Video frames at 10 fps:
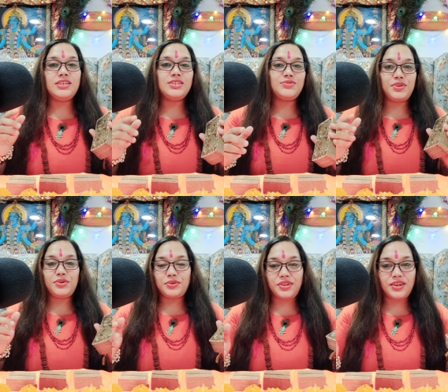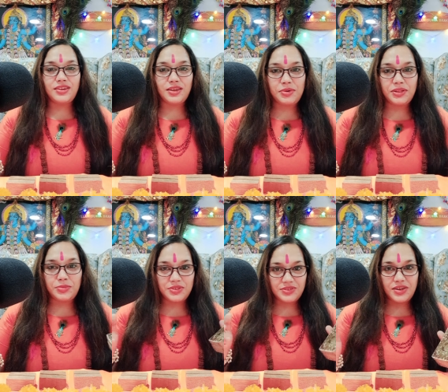इस वीडियो को देखने के बाद
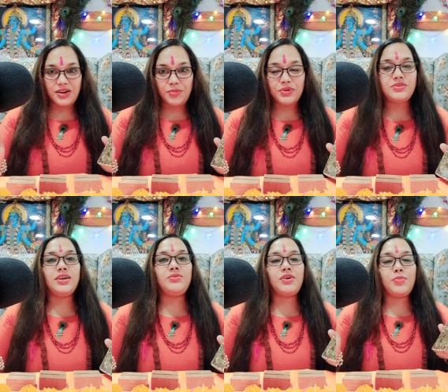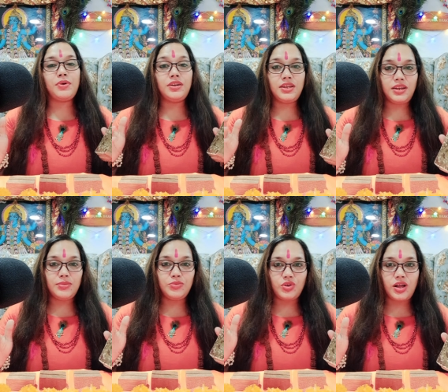आप इंस्टाग्राम पर जाएँ वहाँ पर
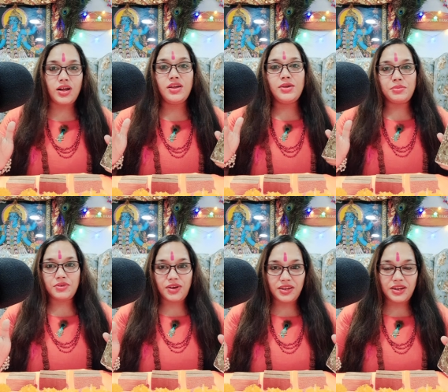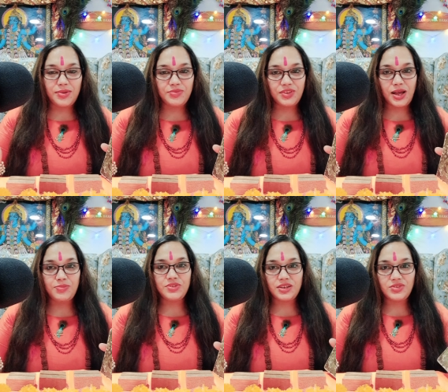नीलम दुर्गा भवानी नाम से आप
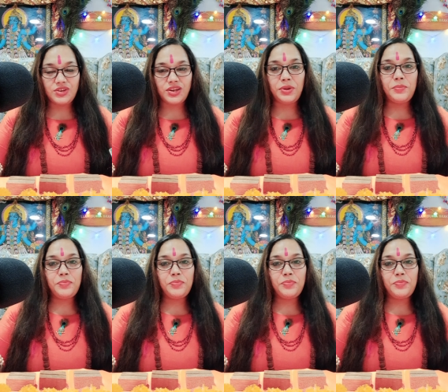सर्च करें